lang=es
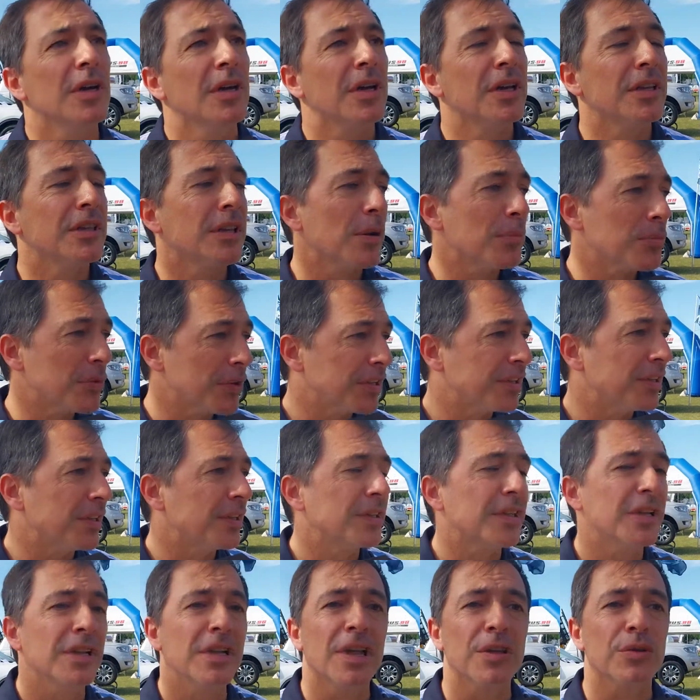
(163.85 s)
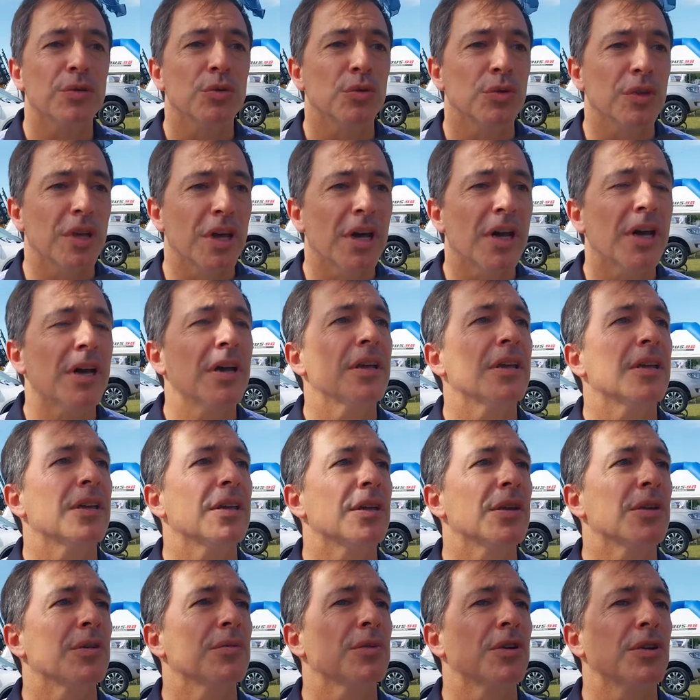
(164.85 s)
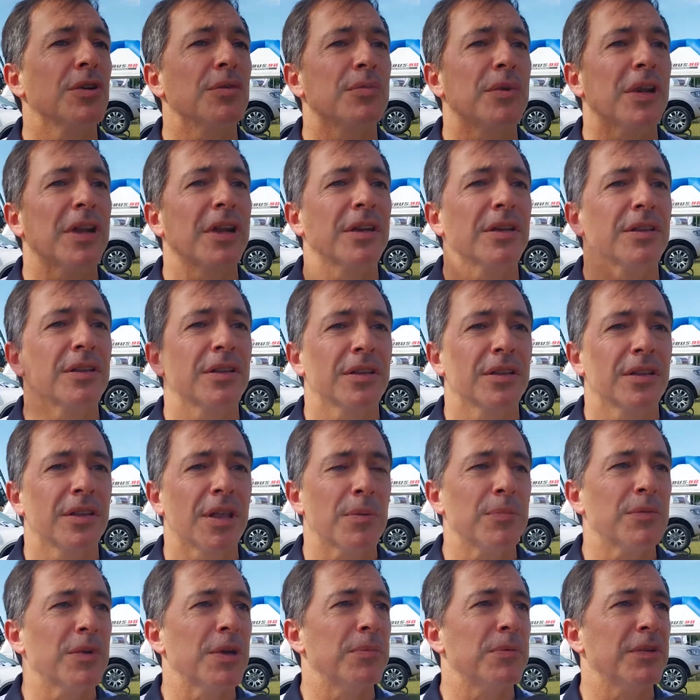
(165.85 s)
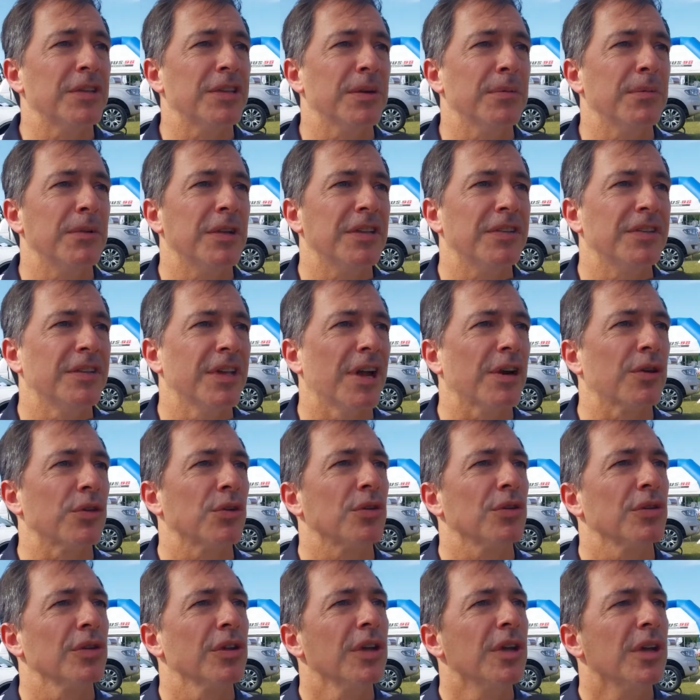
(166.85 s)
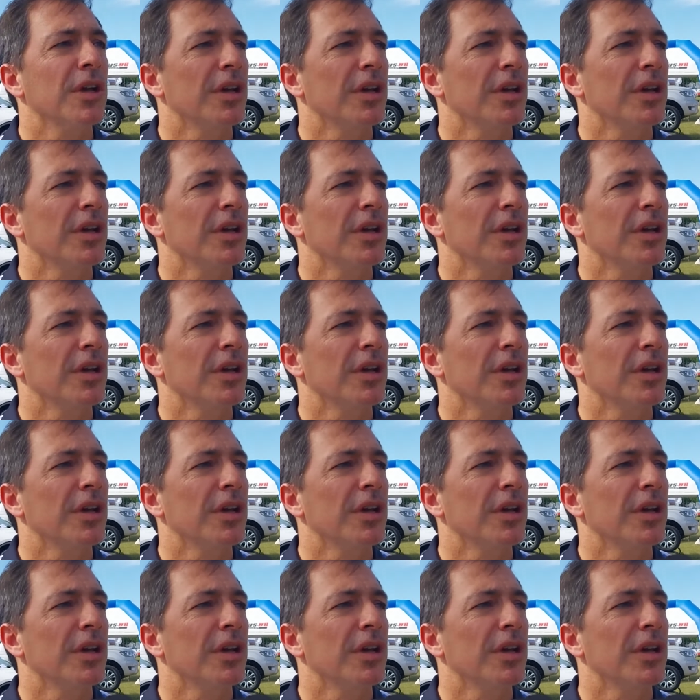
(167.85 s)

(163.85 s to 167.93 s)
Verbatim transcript: estar presente en la ciudad y bueno, para que también visibilizarnos,